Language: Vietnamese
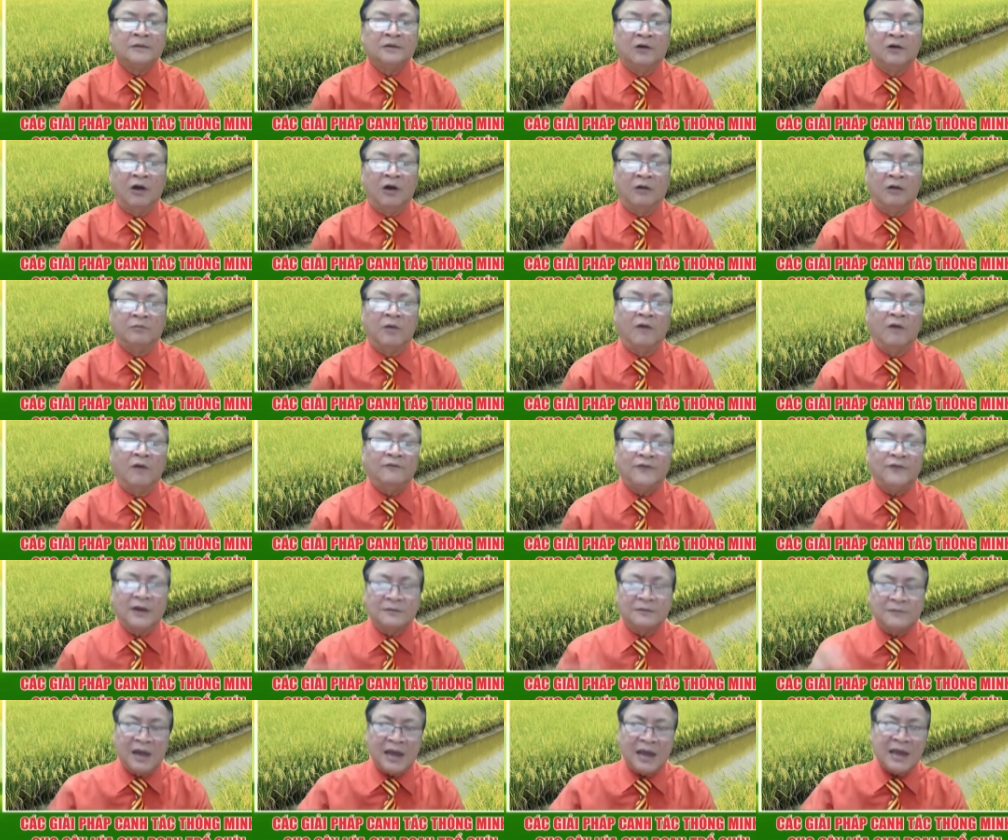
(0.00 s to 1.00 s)
còn 1
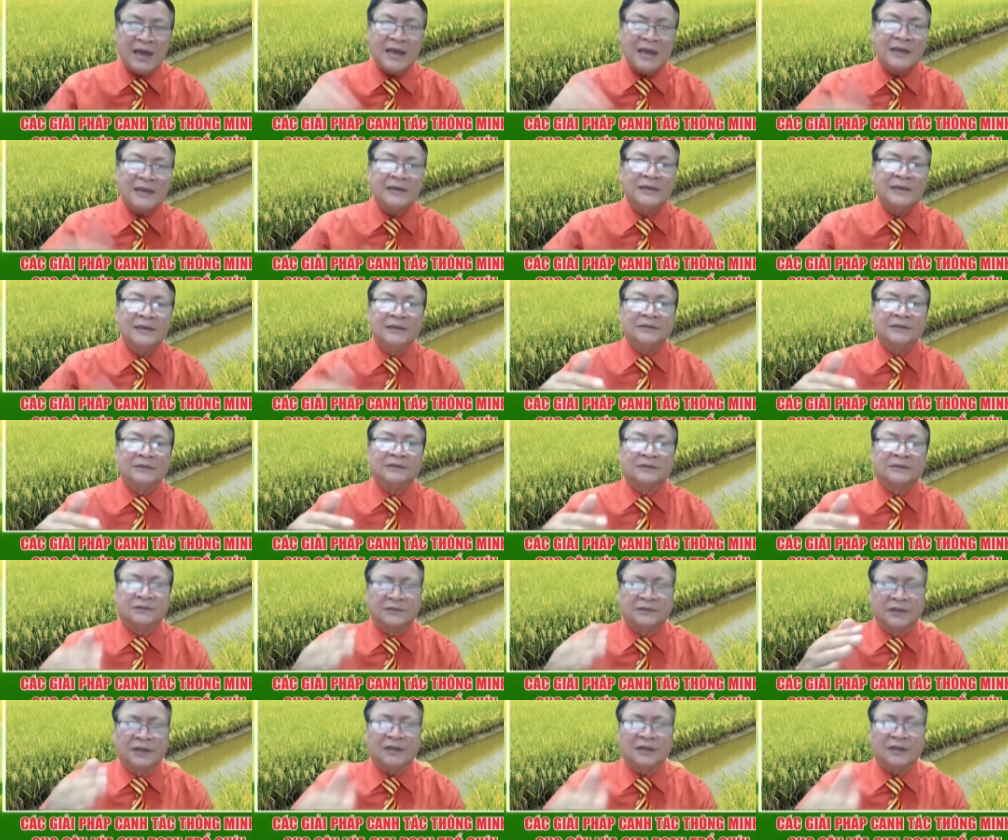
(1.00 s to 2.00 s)
phần ba
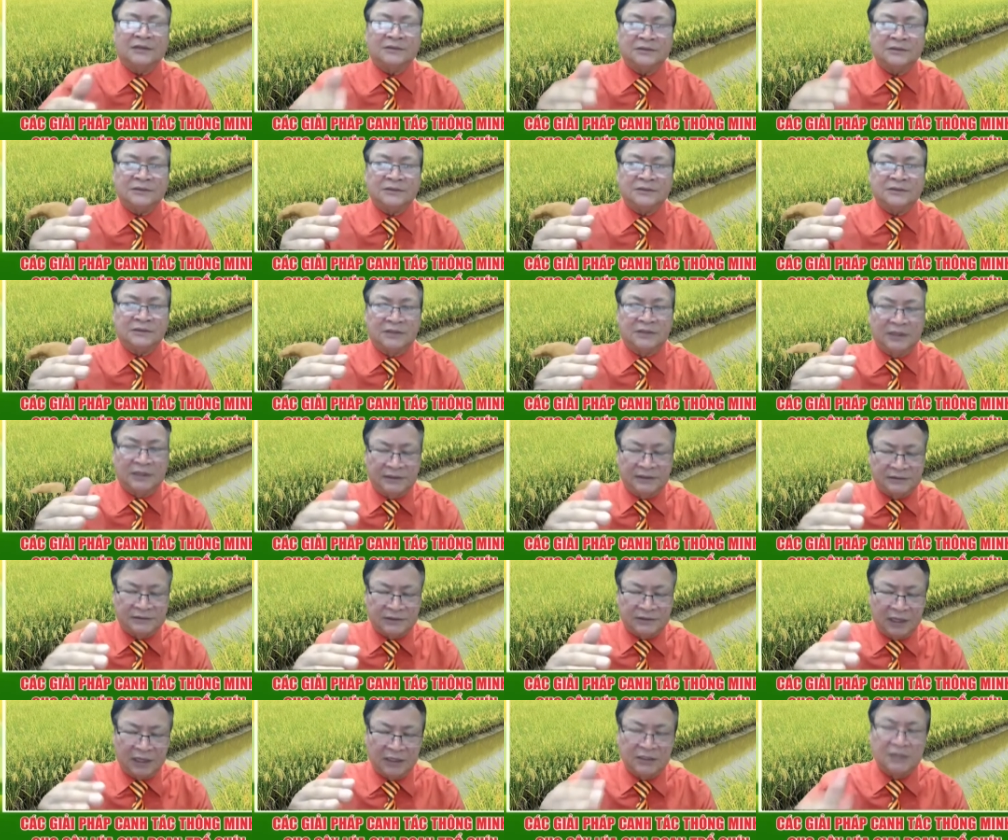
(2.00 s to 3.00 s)
đó
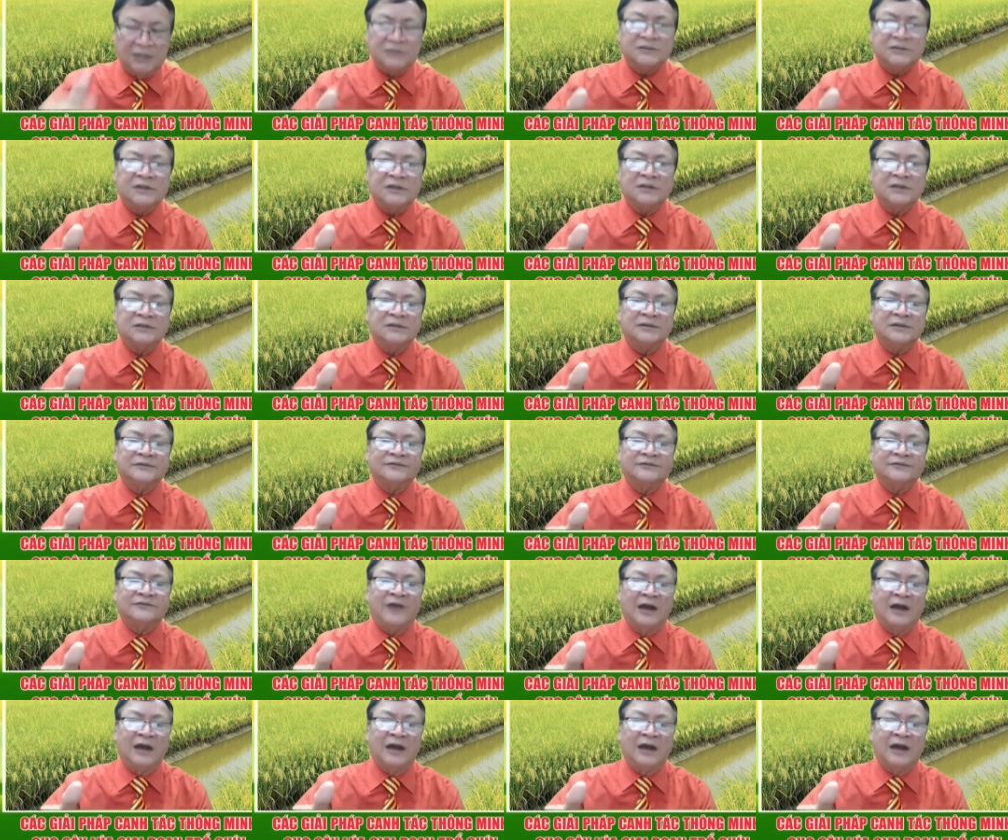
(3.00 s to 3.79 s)
thì từ ở ờ,